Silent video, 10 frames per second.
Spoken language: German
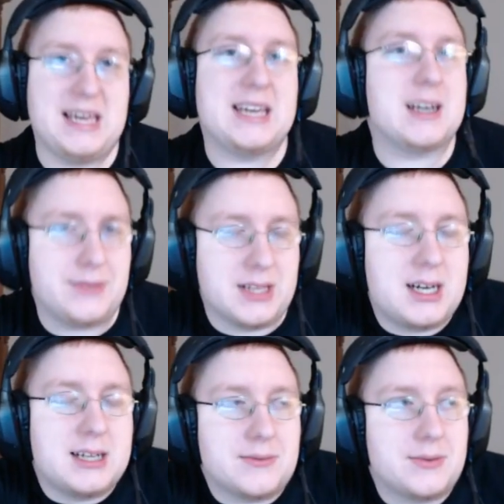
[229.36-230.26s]
mega viel
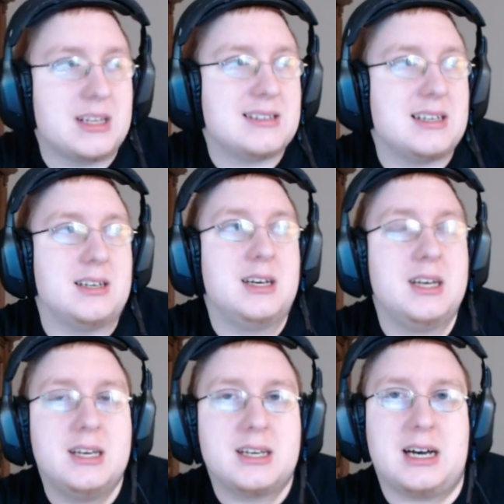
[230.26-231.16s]
Ahnung von der Sache.
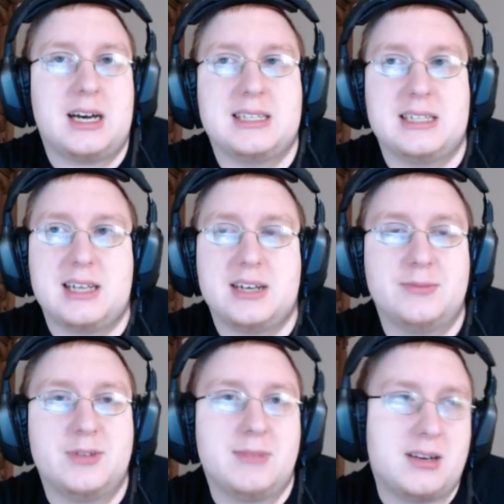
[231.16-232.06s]
Gerade das
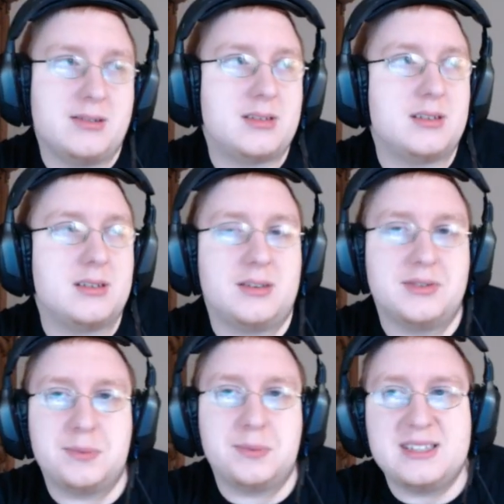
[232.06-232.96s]
sage ich mir immer aus, äh,
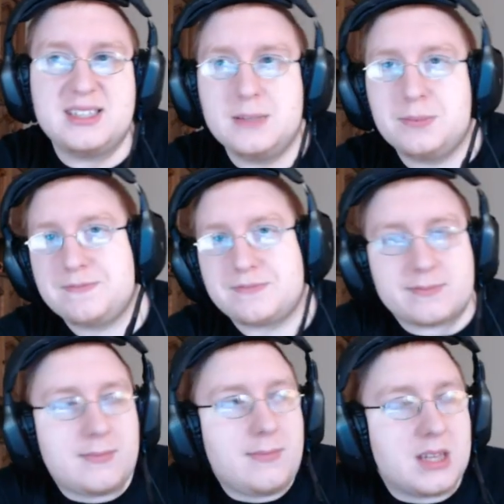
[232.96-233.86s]
aus Prinzip.
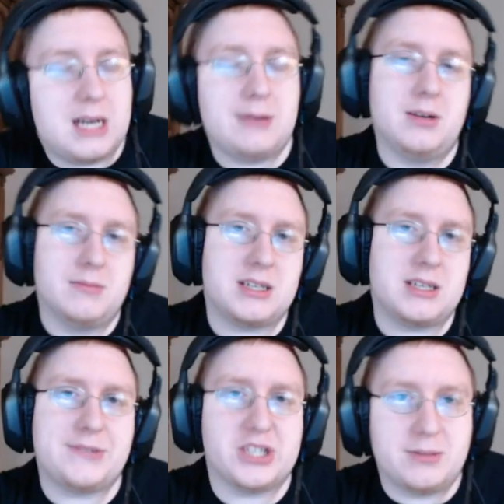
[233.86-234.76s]
Aber
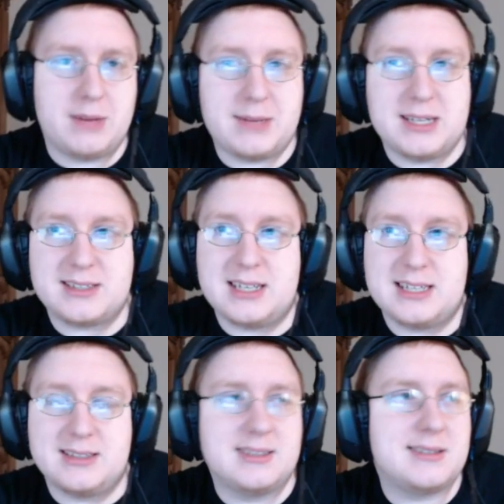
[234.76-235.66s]
ich habe es ja schon mehrmals
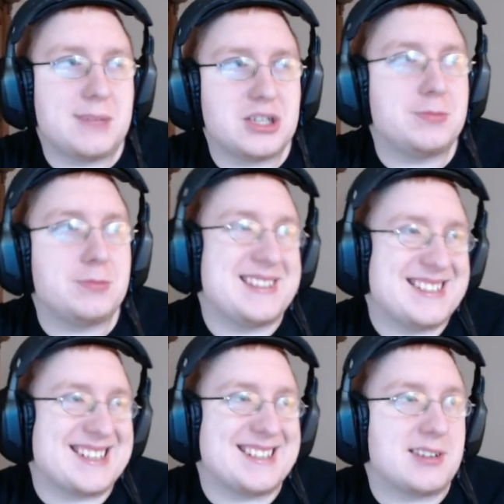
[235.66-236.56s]
gesagt, es ist manchmal
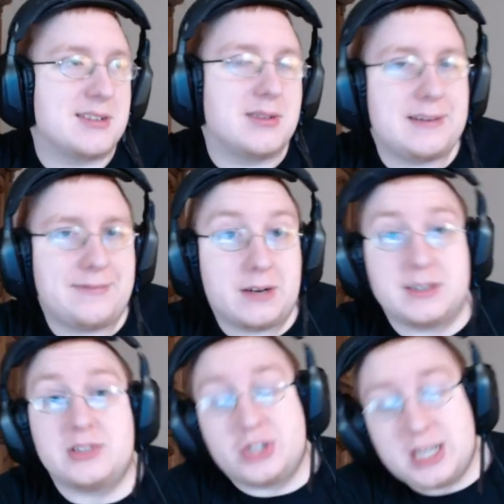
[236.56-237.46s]
nicht ganz so
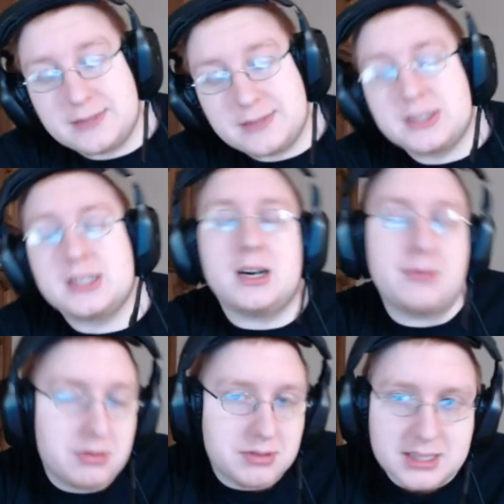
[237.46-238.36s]
einfach, was ich schade finde,
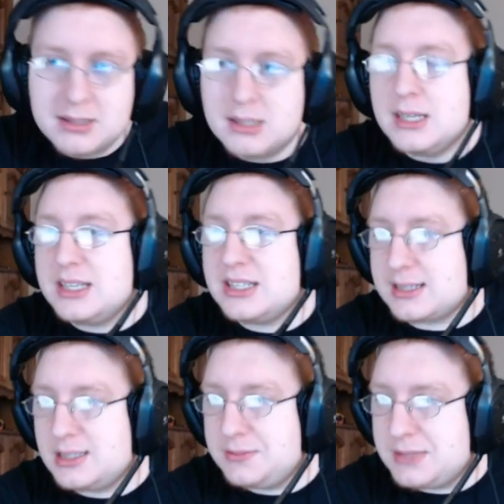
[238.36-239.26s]
aber okay,
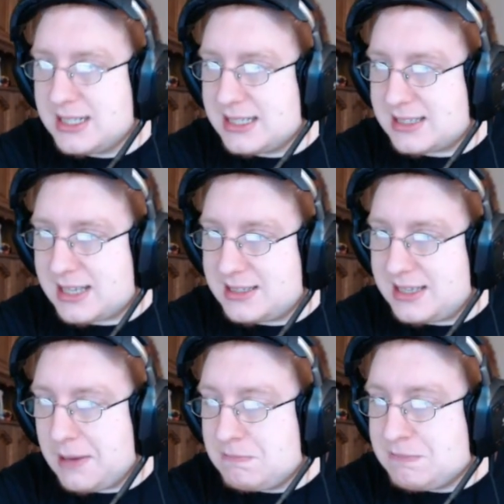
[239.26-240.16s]
ich akzeptiere das
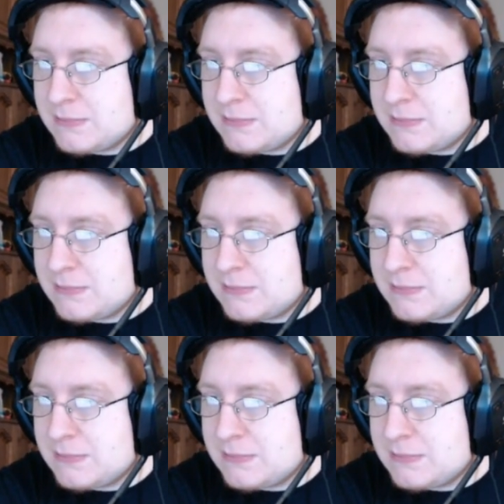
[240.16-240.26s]
Ganze ja.